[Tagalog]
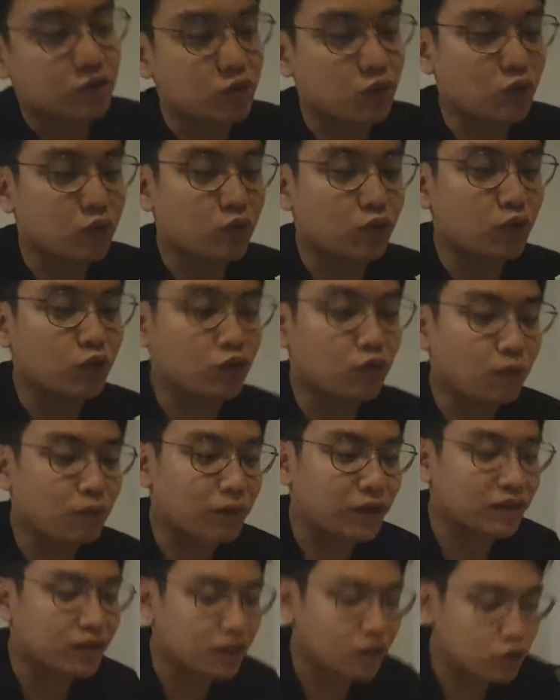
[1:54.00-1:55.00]
So,
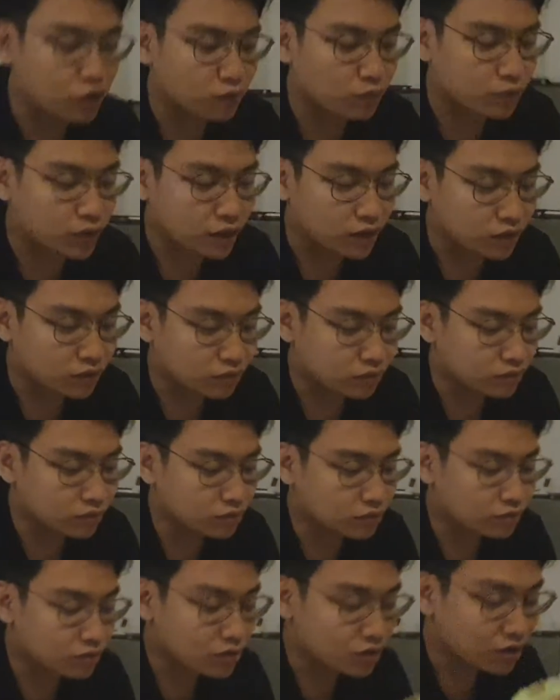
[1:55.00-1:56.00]
yung pandan yung bread.
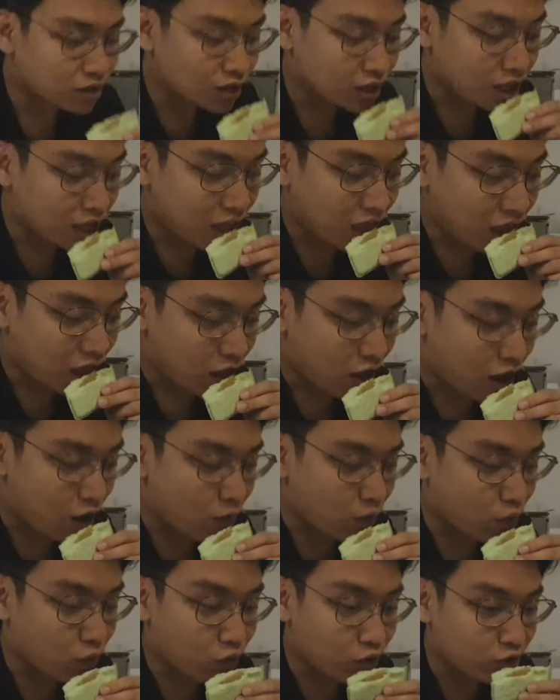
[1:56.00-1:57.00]

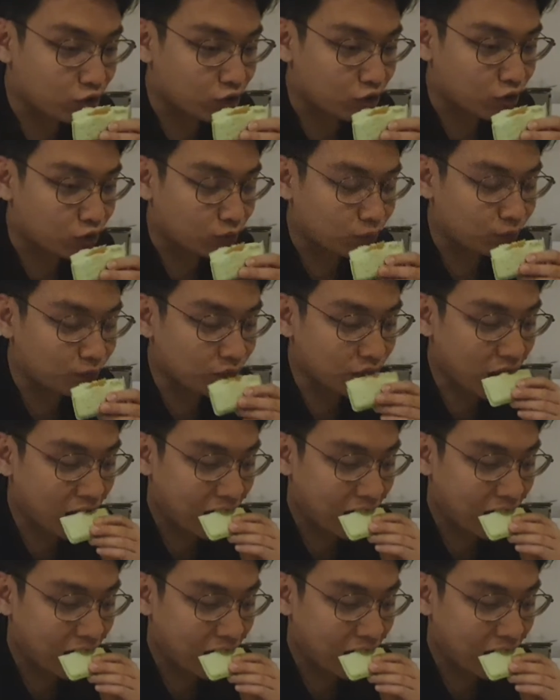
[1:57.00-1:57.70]
Ewan ko anong loob.